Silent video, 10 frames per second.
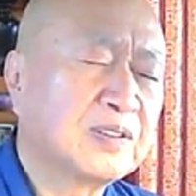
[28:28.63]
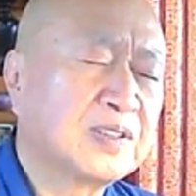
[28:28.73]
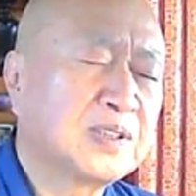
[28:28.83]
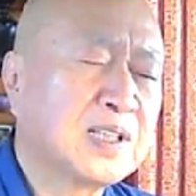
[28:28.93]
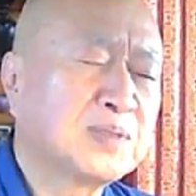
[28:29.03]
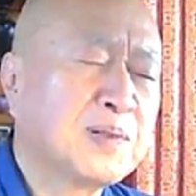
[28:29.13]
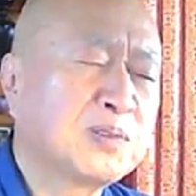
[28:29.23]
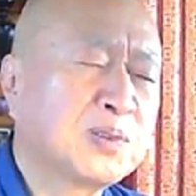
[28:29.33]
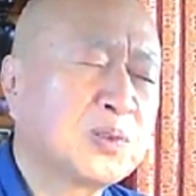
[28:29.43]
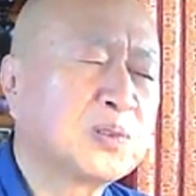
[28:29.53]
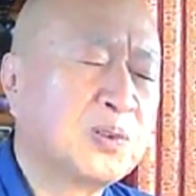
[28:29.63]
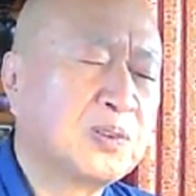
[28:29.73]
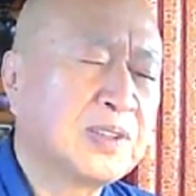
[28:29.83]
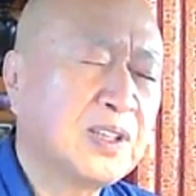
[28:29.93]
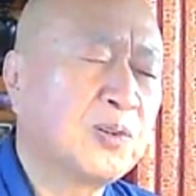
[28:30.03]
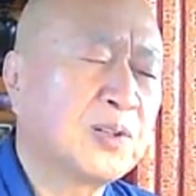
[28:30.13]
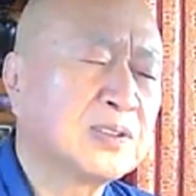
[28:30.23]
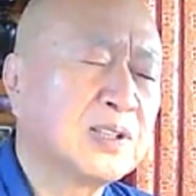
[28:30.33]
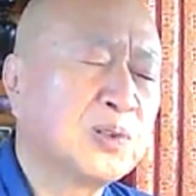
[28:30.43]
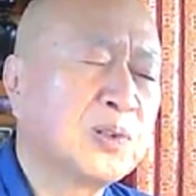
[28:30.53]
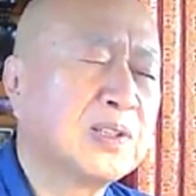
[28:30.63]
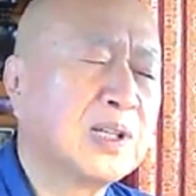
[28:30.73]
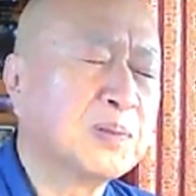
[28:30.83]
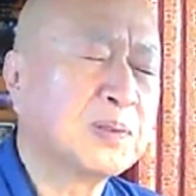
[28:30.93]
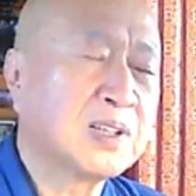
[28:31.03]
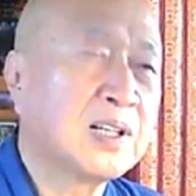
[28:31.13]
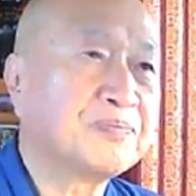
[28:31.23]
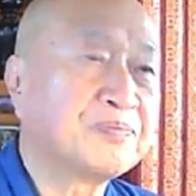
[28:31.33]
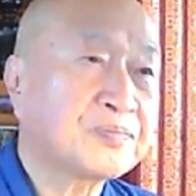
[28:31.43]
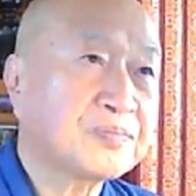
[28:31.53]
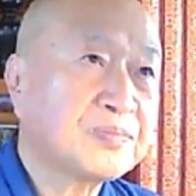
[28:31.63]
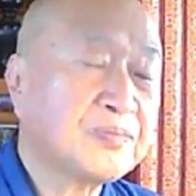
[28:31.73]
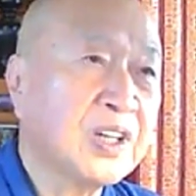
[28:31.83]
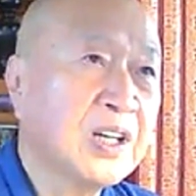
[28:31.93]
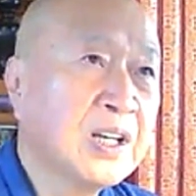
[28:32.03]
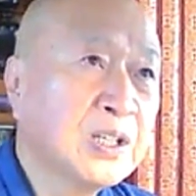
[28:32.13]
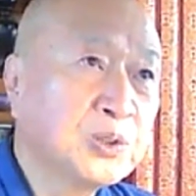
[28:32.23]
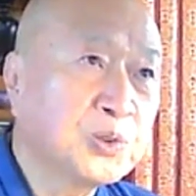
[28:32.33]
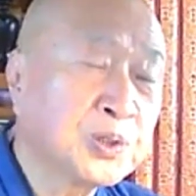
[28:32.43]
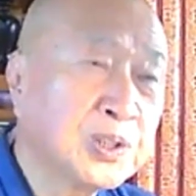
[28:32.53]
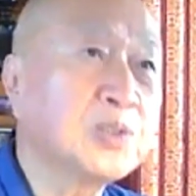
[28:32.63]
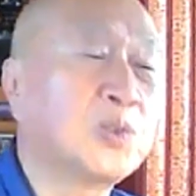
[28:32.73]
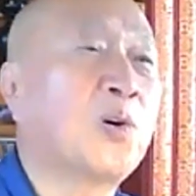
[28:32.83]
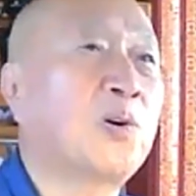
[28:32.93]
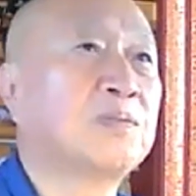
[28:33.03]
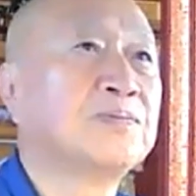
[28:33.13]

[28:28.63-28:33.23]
してしまうとちょっとねおかしな表現になりますが主人公。